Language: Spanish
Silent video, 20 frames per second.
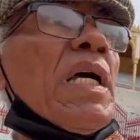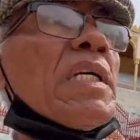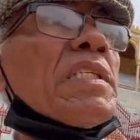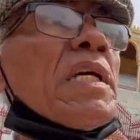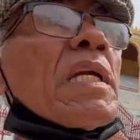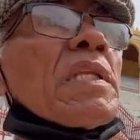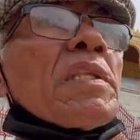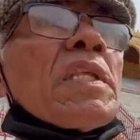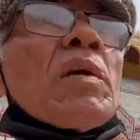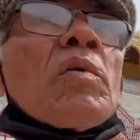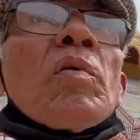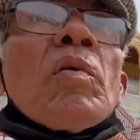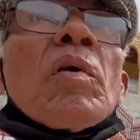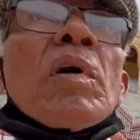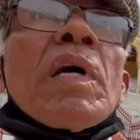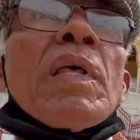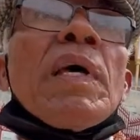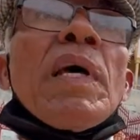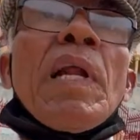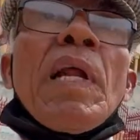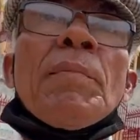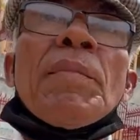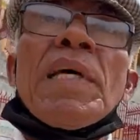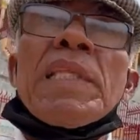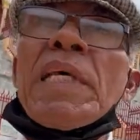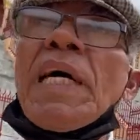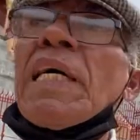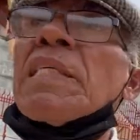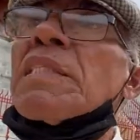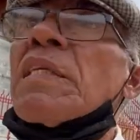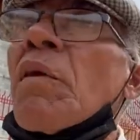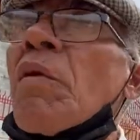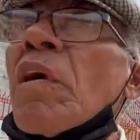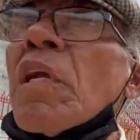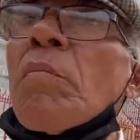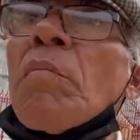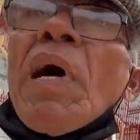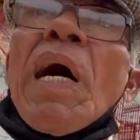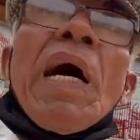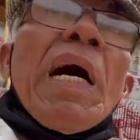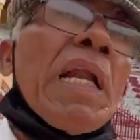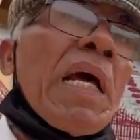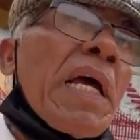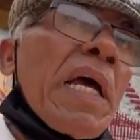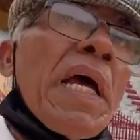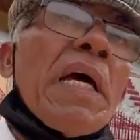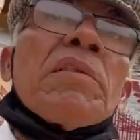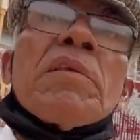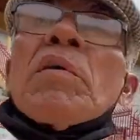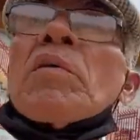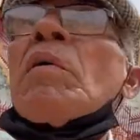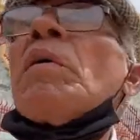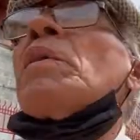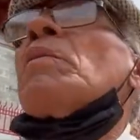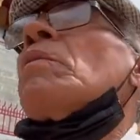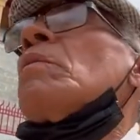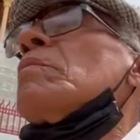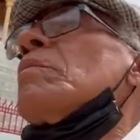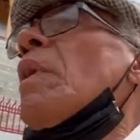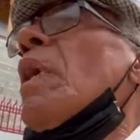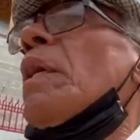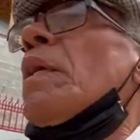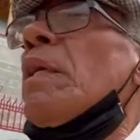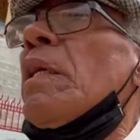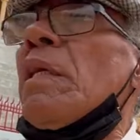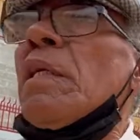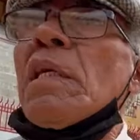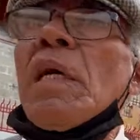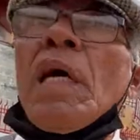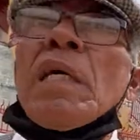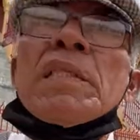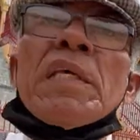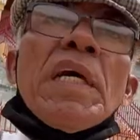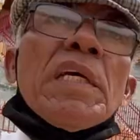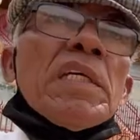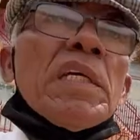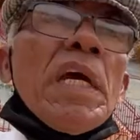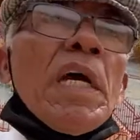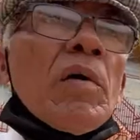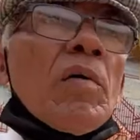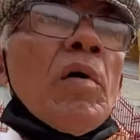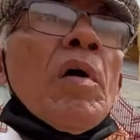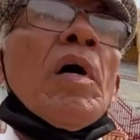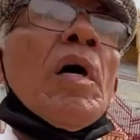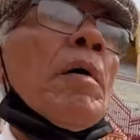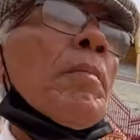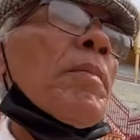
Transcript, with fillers: artículo que de la matanza, los animales, que esto, bueno, ahí ya hasta ahí llego,